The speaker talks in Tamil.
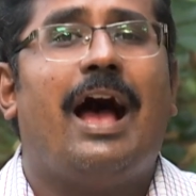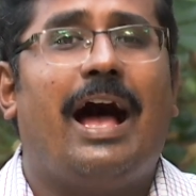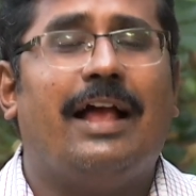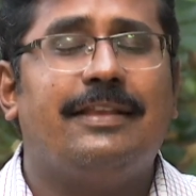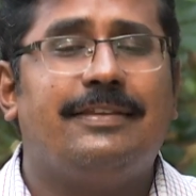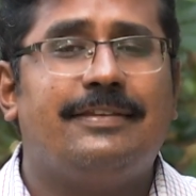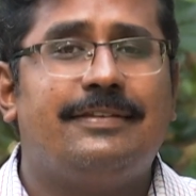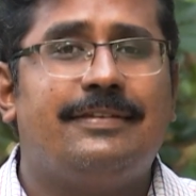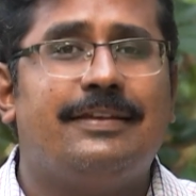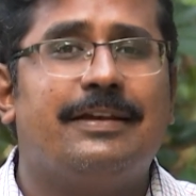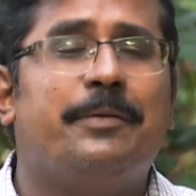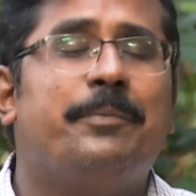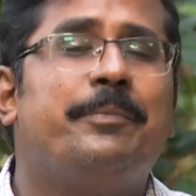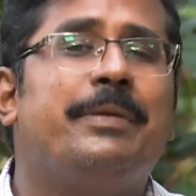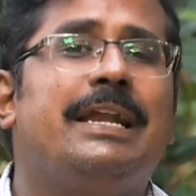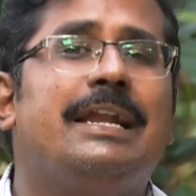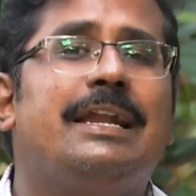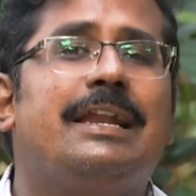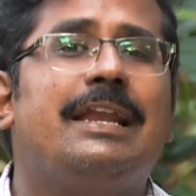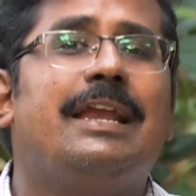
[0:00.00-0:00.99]

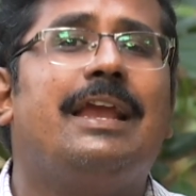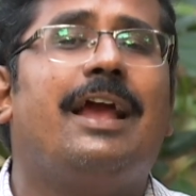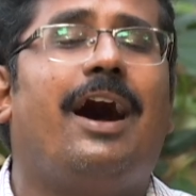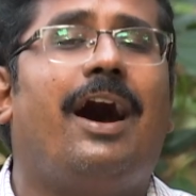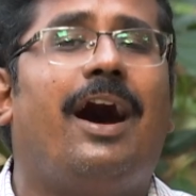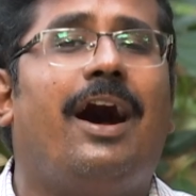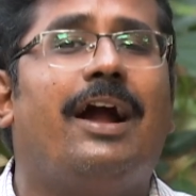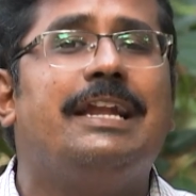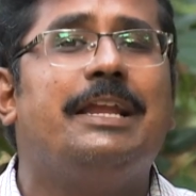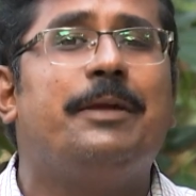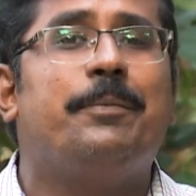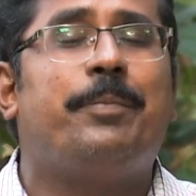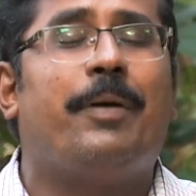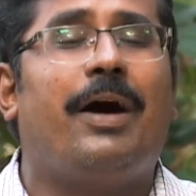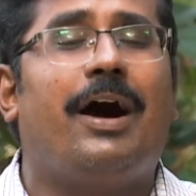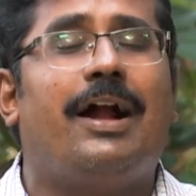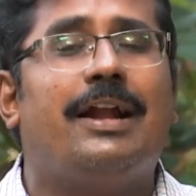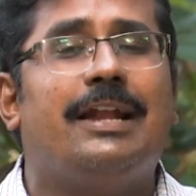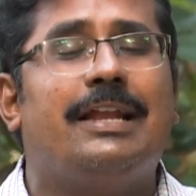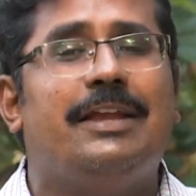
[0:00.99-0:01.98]
அச்சமின்றி ஆடி
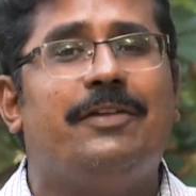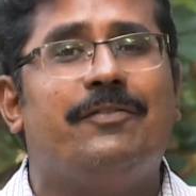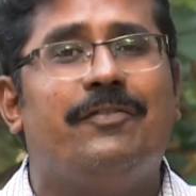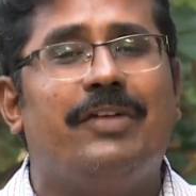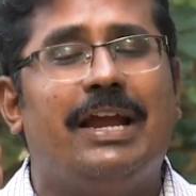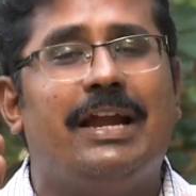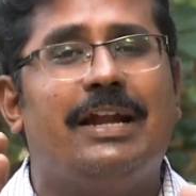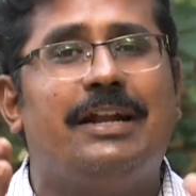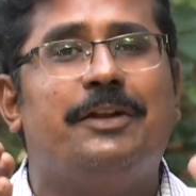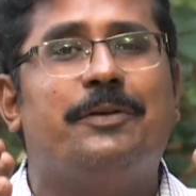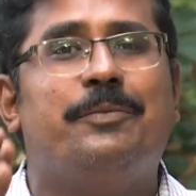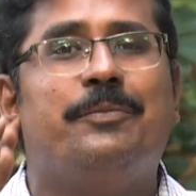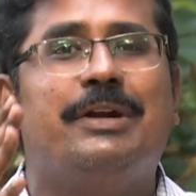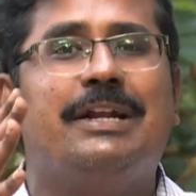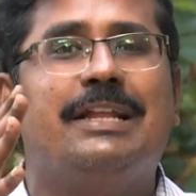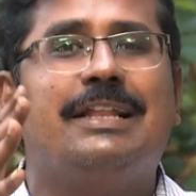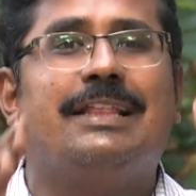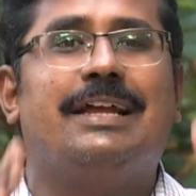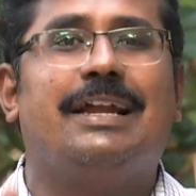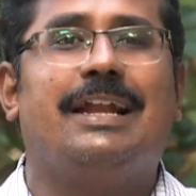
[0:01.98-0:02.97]
பாடி வேண்டும்
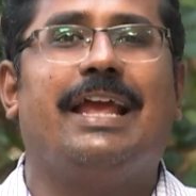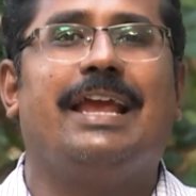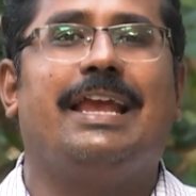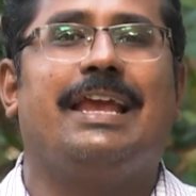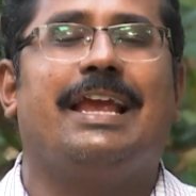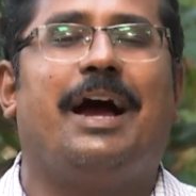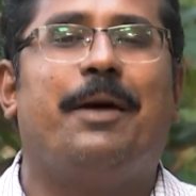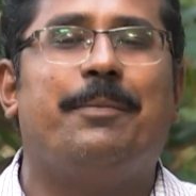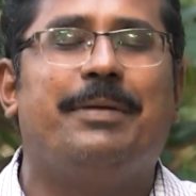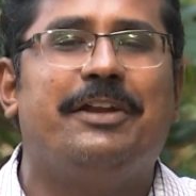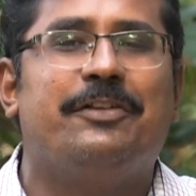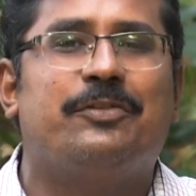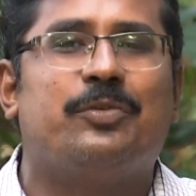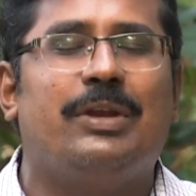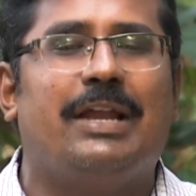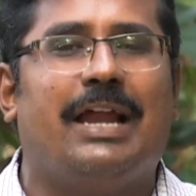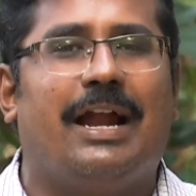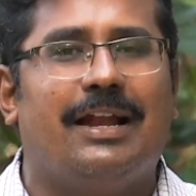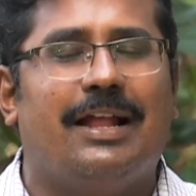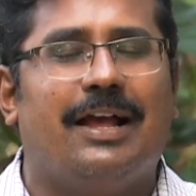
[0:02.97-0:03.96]
விடுதலை அப்படின்னு
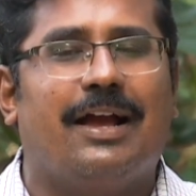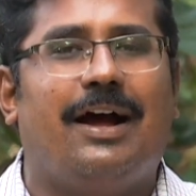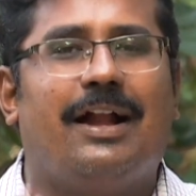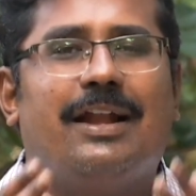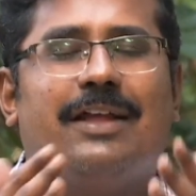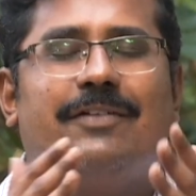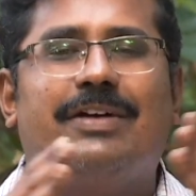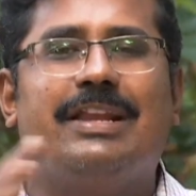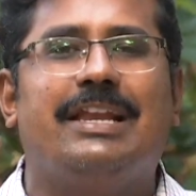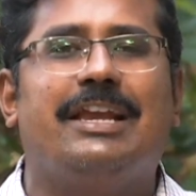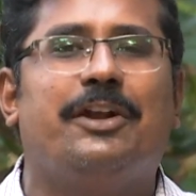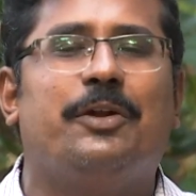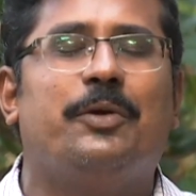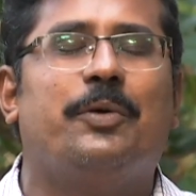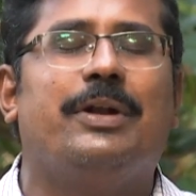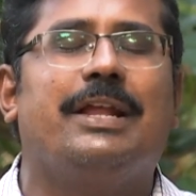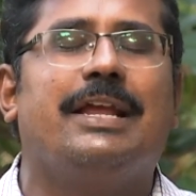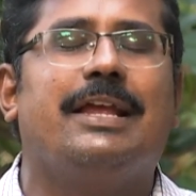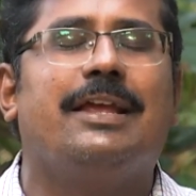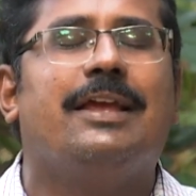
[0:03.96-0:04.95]
சொல்லி அழகான
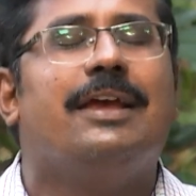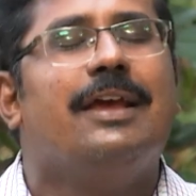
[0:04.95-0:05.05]
வரிகளோடு